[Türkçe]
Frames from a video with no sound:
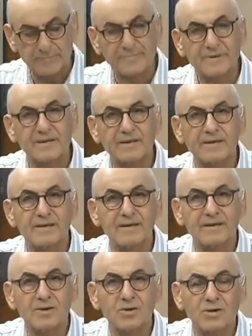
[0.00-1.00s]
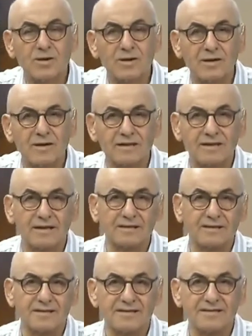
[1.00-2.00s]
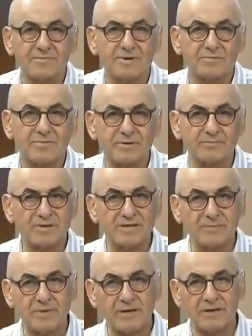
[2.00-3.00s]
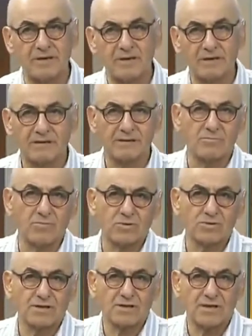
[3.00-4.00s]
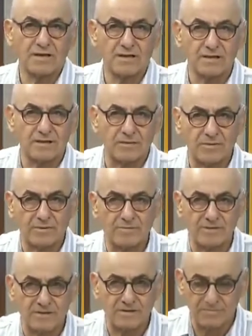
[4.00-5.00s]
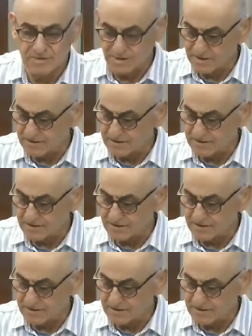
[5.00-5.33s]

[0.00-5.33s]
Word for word: e, anahtar teslim yapalım. Kime? Kime olacak? Kendi adamlarımıza tabii ki.